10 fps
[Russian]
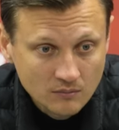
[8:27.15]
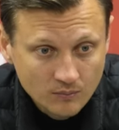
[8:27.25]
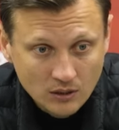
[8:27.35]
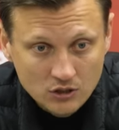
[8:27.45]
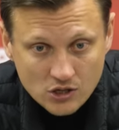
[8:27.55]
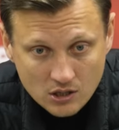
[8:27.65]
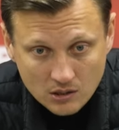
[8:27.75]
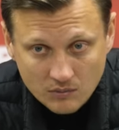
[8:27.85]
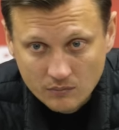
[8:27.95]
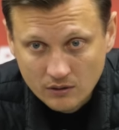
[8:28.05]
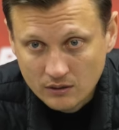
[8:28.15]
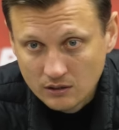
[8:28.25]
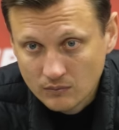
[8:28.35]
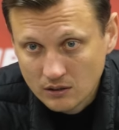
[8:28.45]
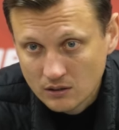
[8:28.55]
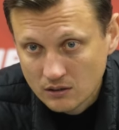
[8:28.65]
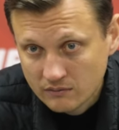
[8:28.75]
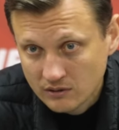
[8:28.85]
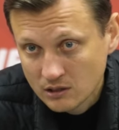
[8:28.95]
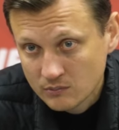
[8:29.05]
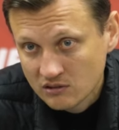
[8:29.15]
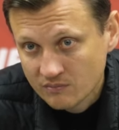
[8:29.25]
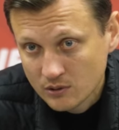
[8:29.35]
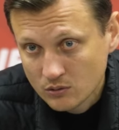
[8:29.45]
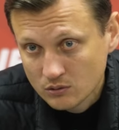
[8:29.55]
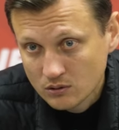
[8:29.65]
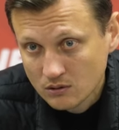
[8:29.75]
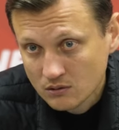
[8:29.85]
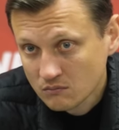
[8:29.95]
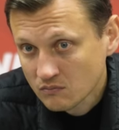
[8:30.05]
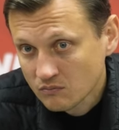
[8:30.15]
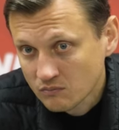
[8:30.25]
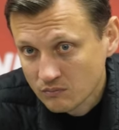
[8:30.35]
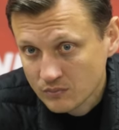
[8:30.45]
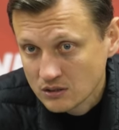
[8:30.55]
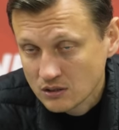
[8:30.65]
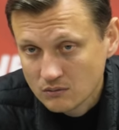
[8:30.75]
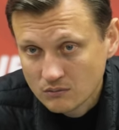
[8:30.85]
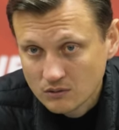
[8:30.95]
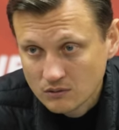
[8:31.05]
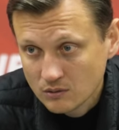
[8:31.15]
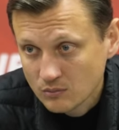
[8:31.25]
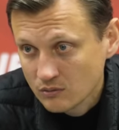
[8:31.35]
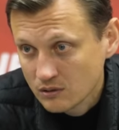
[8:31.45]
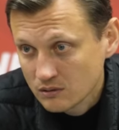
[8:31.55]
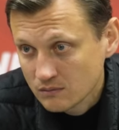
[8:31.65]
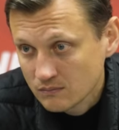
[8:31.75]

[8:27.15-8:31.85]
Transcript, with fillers: положительные моменты отметили, двигаемся вперед, без этого не бывает